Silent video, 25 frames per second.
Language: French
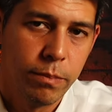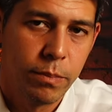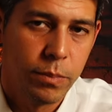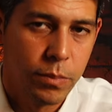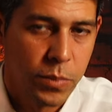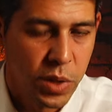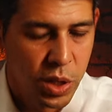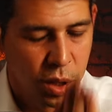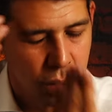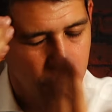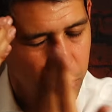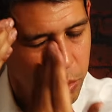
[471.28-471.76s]

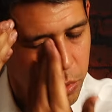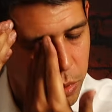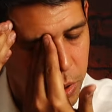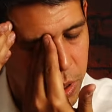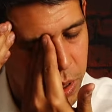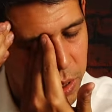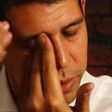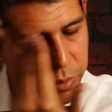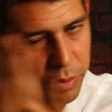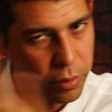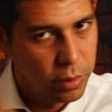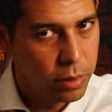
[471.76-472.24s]
si on
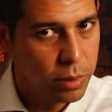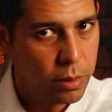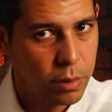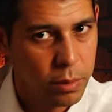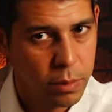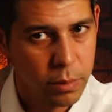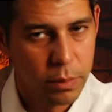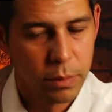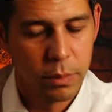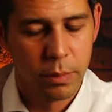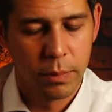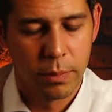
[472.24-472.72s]
enlève
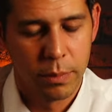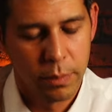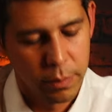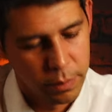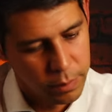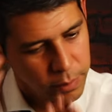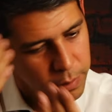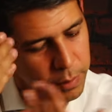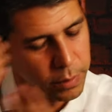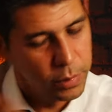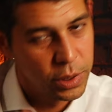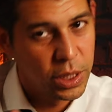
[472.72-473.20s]

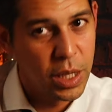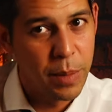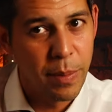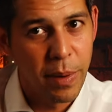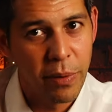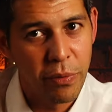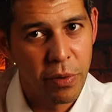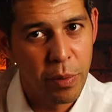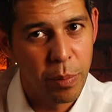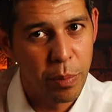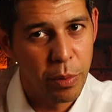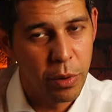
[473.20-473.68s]
ce qui m'a
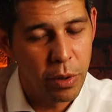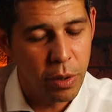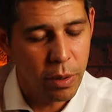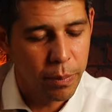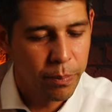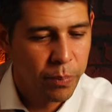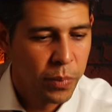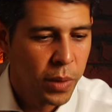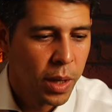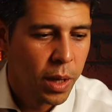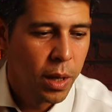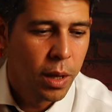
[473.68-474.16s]
fait peur,
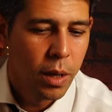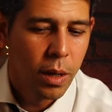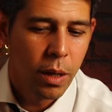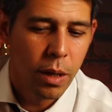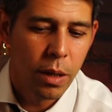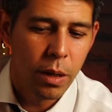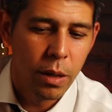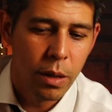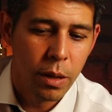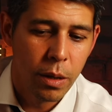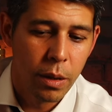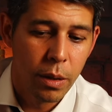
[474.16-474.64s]

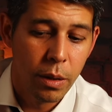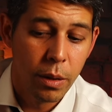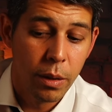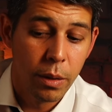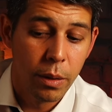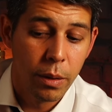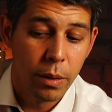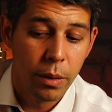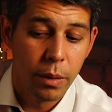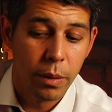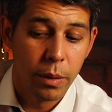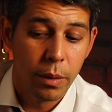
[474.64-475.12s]

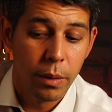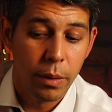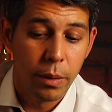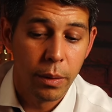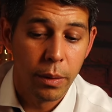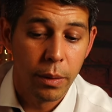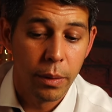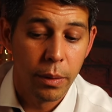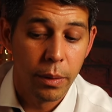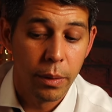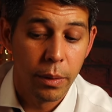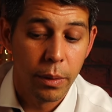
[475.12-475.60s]

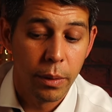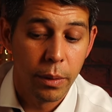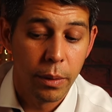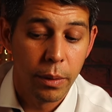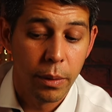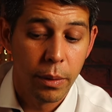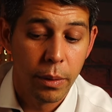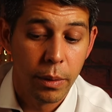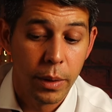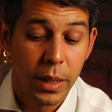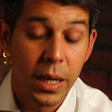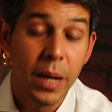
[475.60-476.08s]

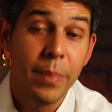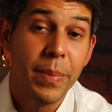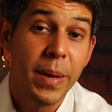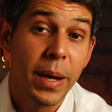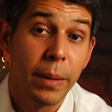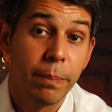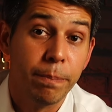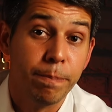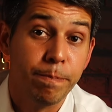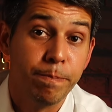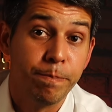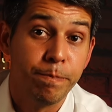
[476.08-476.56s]
euh, il est
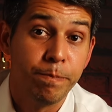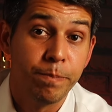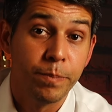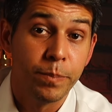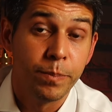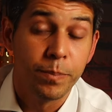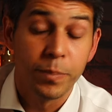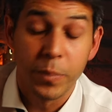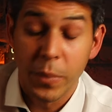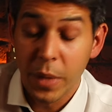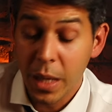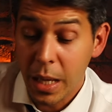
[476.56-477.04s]
bien.
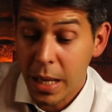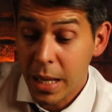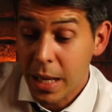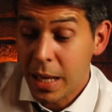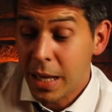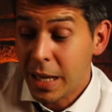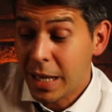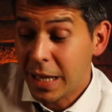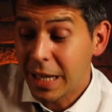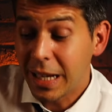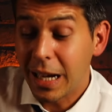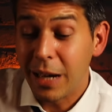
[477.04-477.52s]

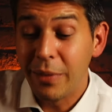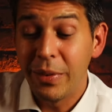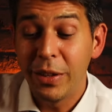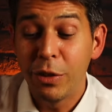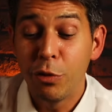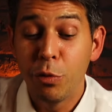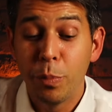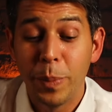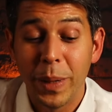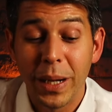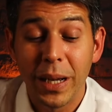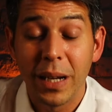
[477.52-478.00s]

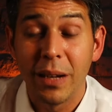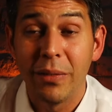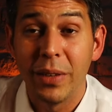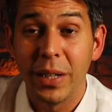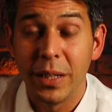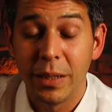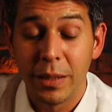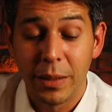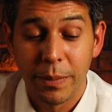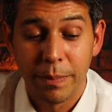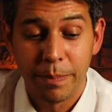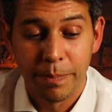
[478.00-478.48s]
Cravate ou pas
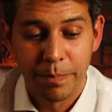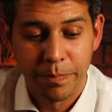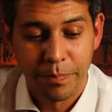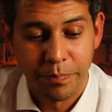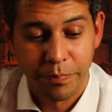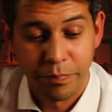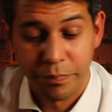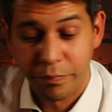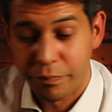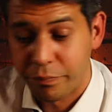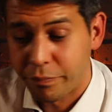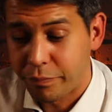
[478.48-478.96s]
cravate
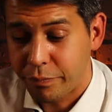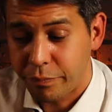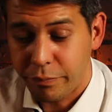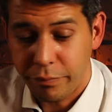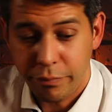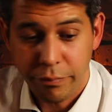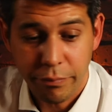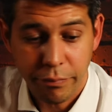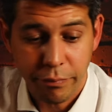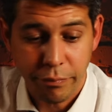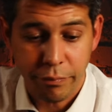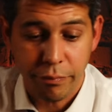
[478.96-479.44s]

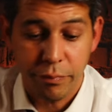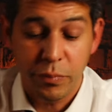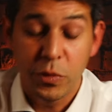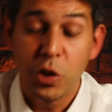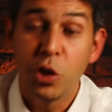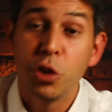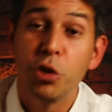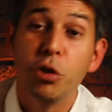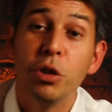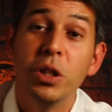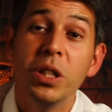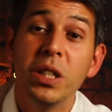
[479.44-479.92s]

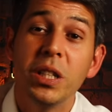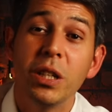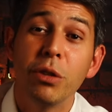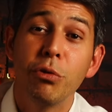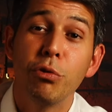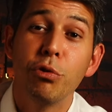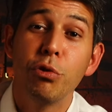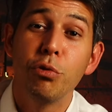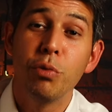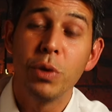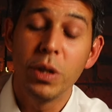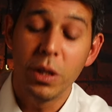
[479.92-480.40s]
Je te dis ça
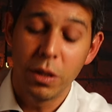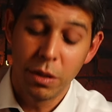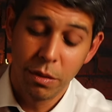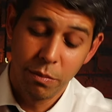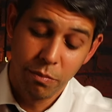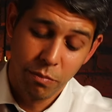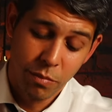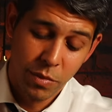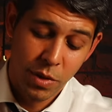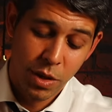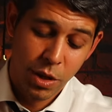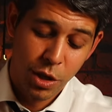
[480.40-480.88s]
tout de suite,
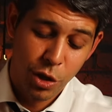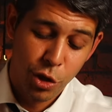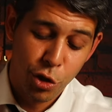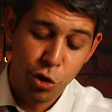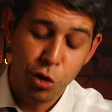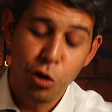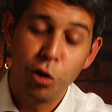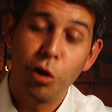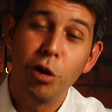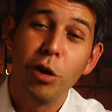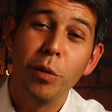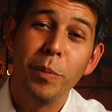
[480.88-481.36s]

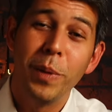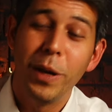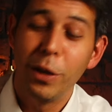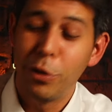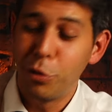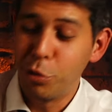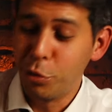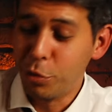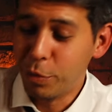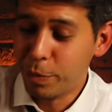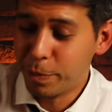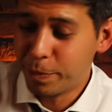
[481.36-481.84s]
je remballe
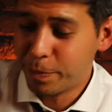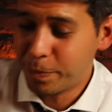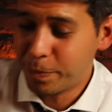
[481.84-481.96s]
tout.